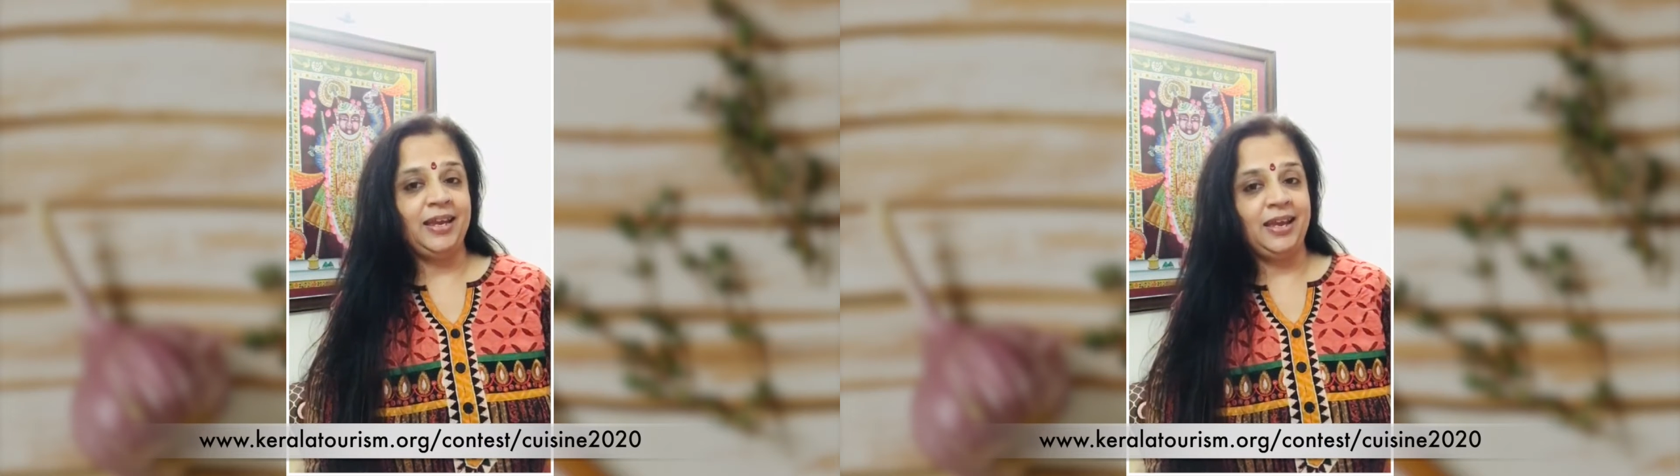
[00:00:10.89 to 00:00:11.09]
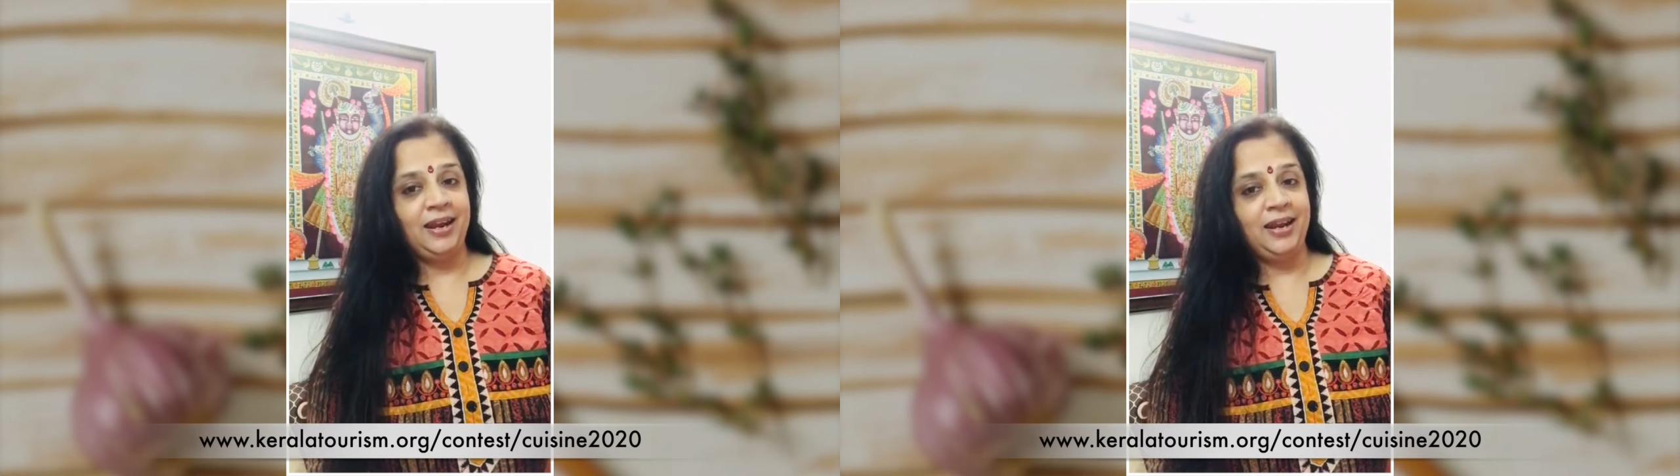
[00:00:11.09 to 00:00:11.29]

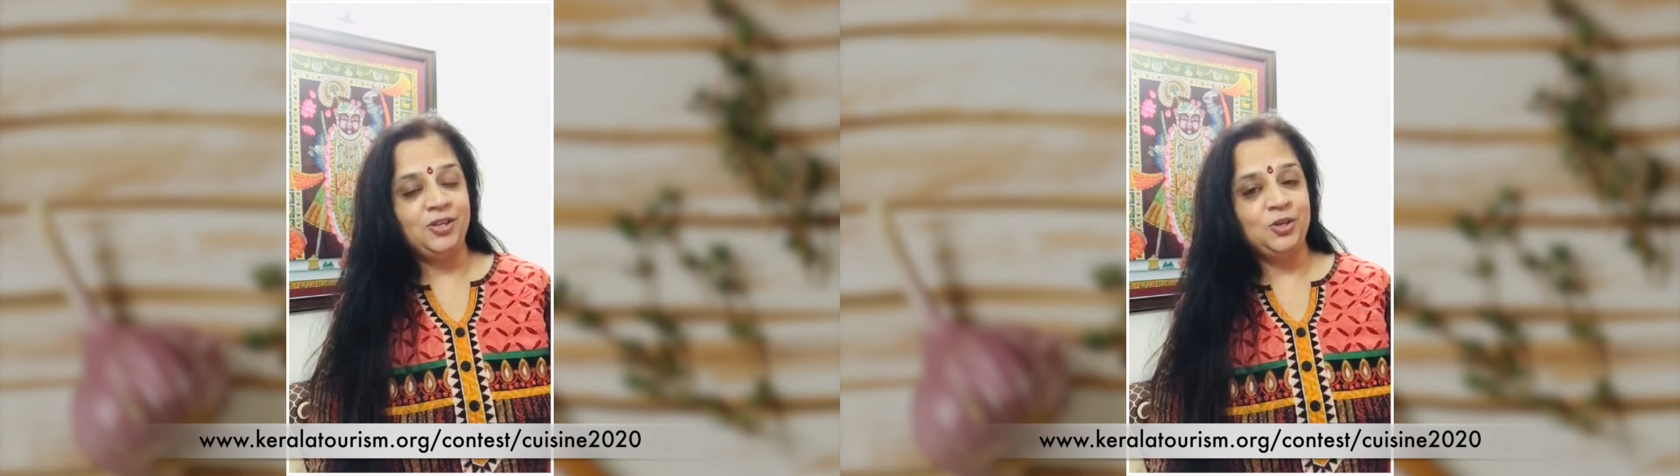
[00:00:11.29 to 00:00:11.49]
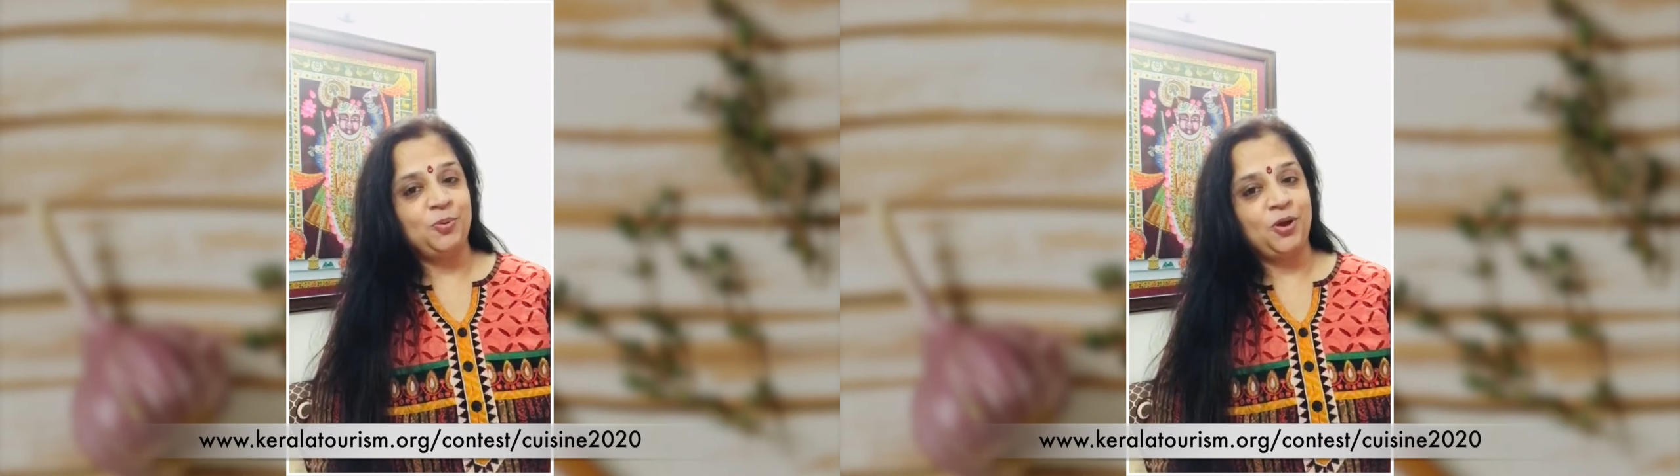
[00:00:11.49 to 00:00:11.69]
केरला
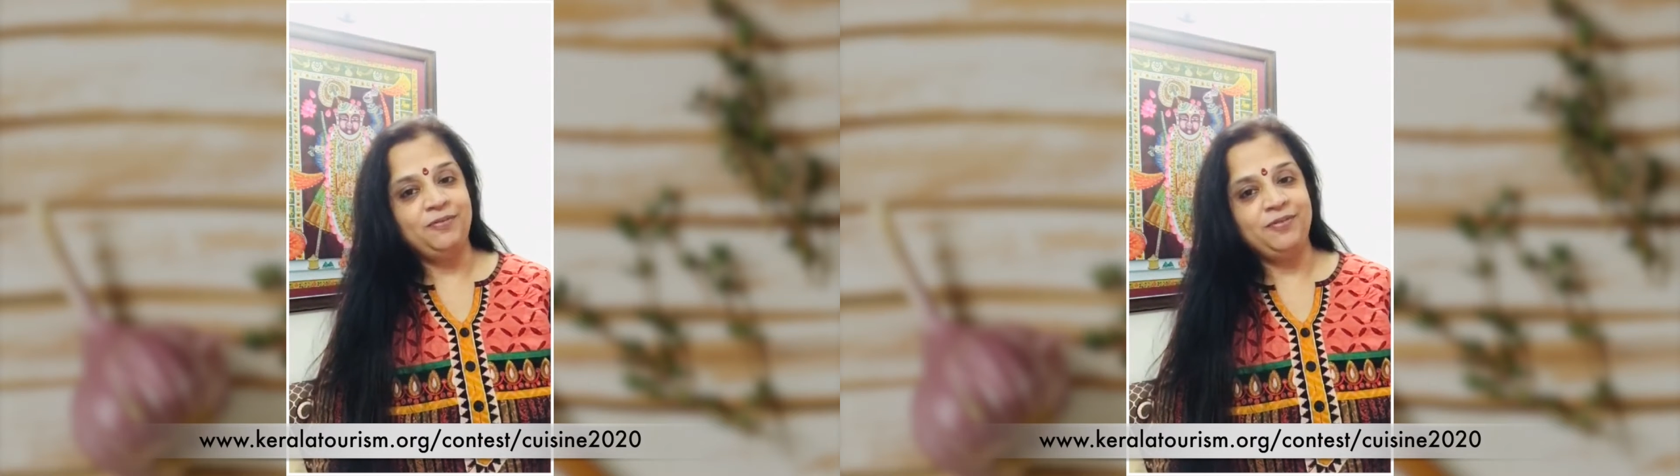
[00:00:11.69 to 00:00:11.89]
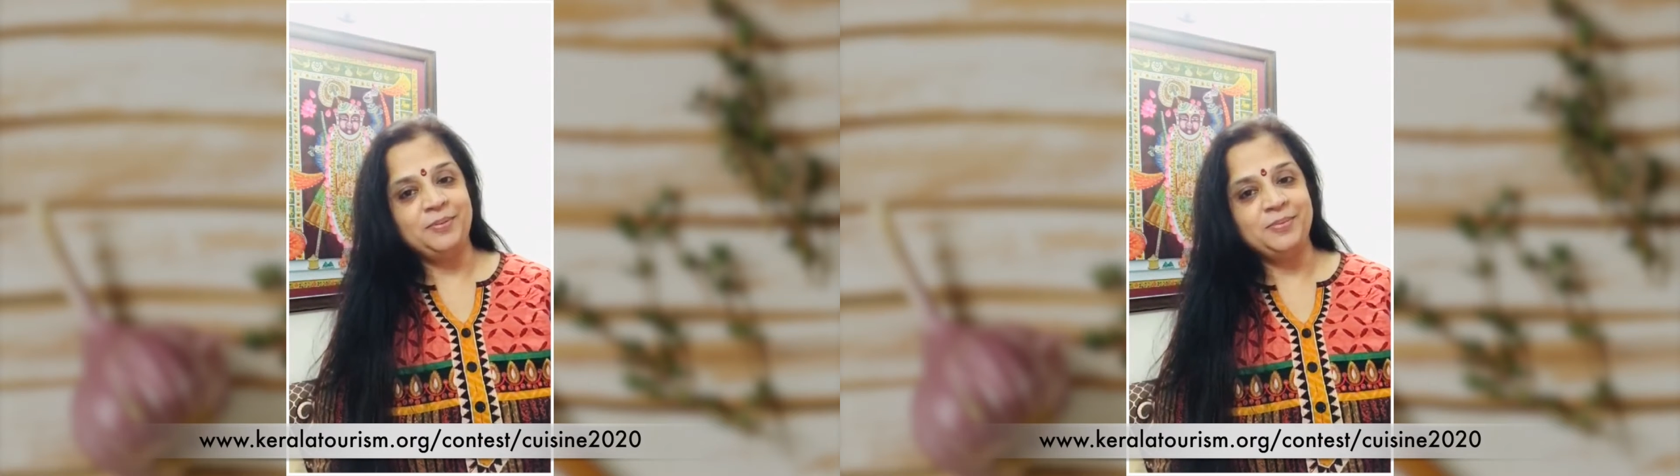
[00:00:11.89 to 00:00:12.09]
जो बहुत
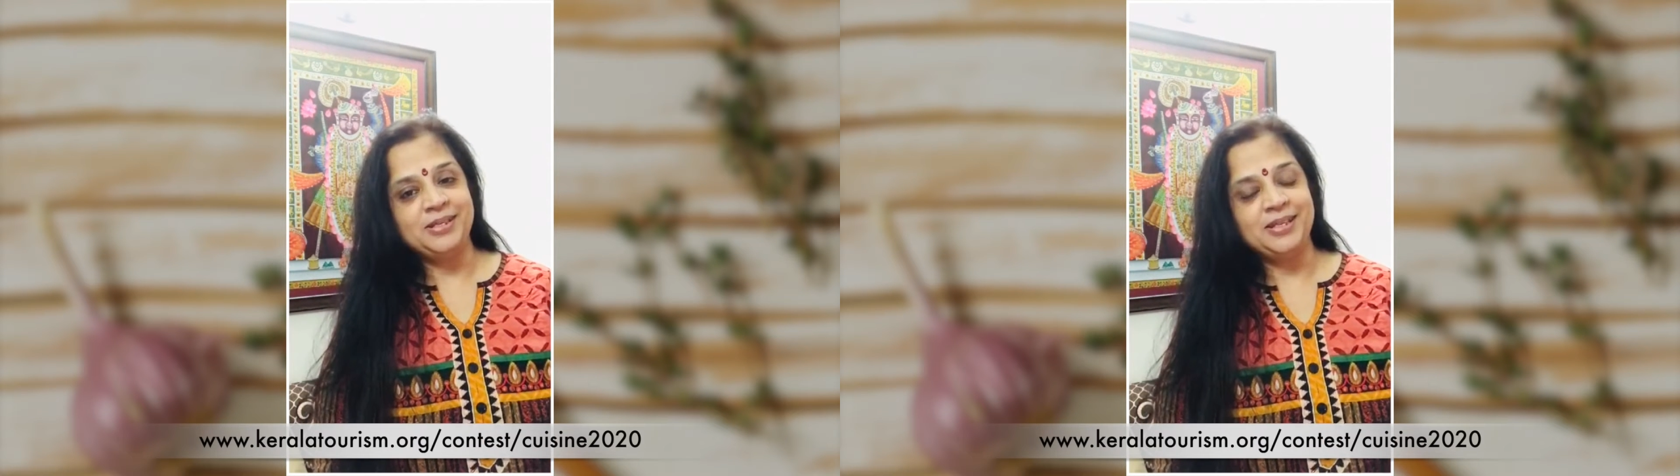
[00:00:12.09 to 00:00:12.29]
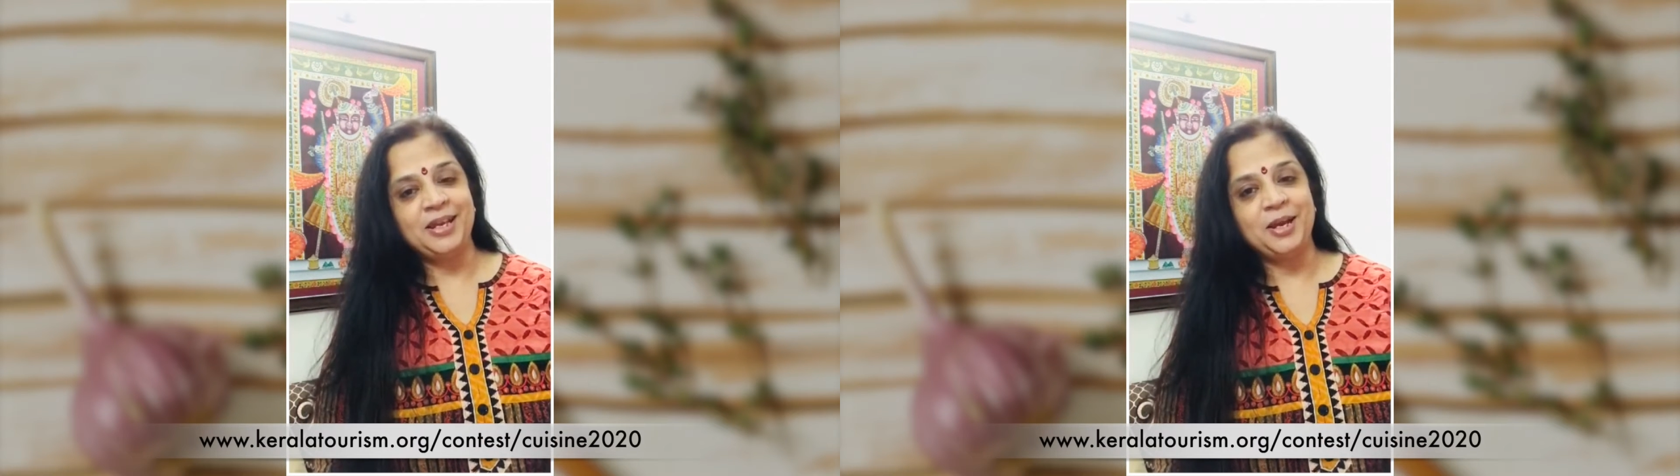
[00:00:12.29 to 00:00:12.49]

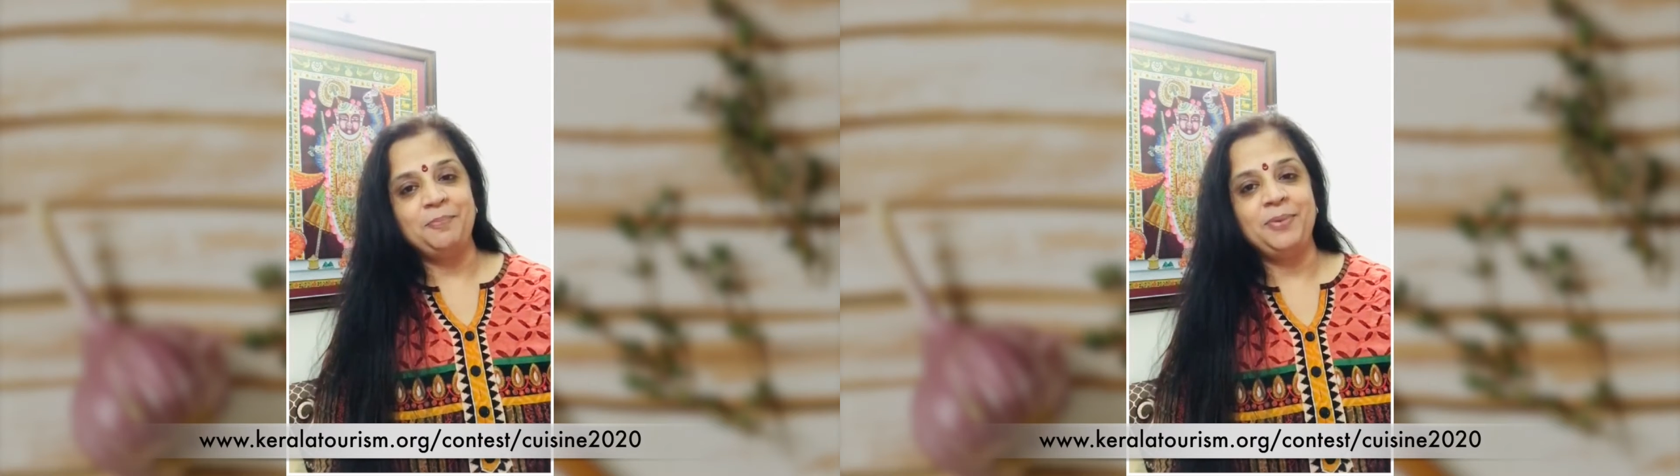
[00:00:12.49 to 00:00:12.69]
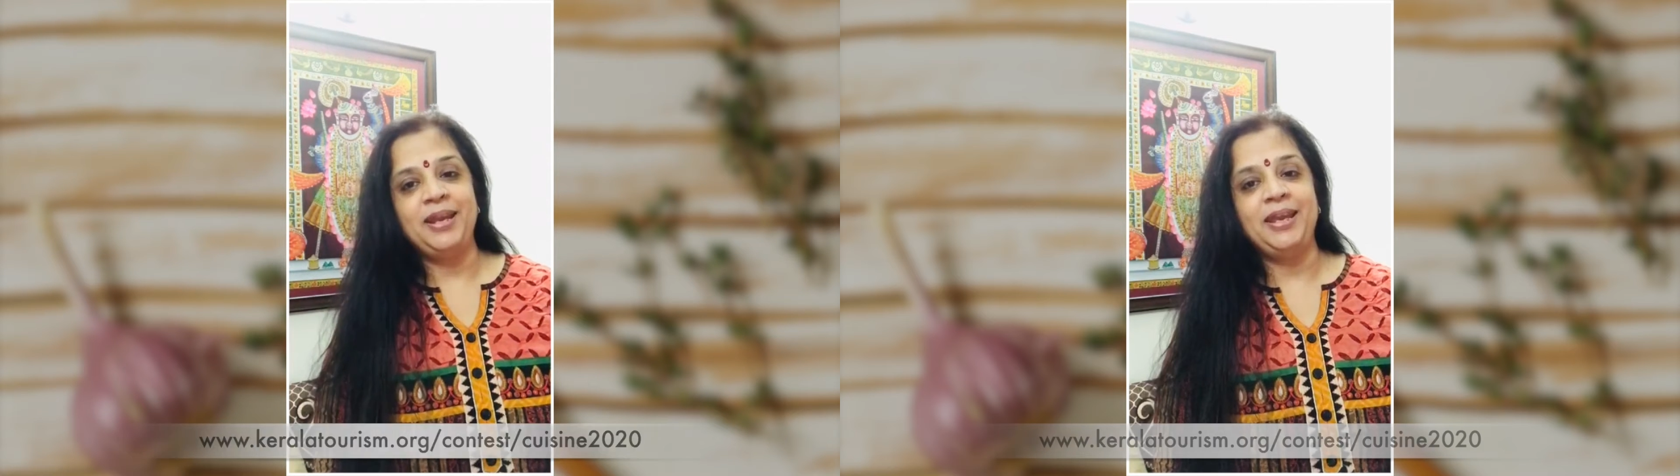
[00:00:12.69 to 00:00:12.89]
फेमस है
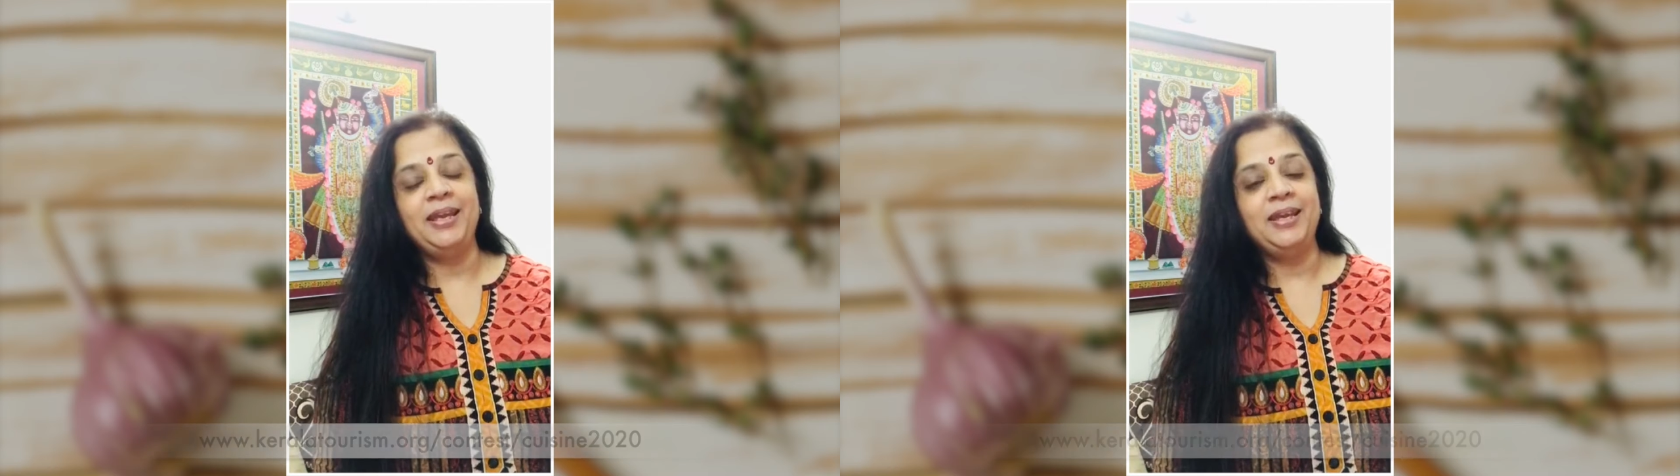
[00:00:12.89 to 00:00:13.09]
अपने